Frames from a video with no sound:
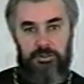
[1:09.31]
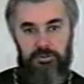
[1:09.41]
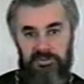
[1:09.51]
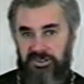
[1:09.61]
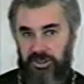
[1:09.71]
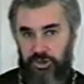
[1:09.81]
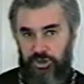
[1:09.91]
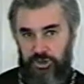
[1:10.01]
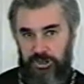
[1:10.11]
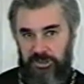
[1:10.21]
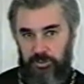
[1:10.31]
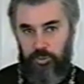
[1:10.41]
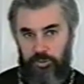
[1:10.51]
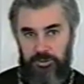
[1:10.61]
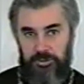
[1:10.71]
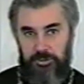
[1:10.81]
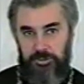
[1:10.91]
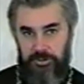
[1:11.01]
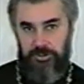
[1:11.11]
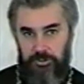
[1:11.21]
воскресший Господь
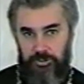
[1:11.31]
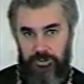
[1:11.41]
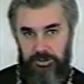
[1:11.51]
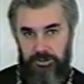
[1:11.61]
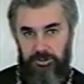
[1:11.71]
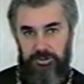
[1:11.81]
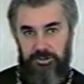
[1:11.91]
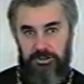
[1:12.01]
Иисус Христос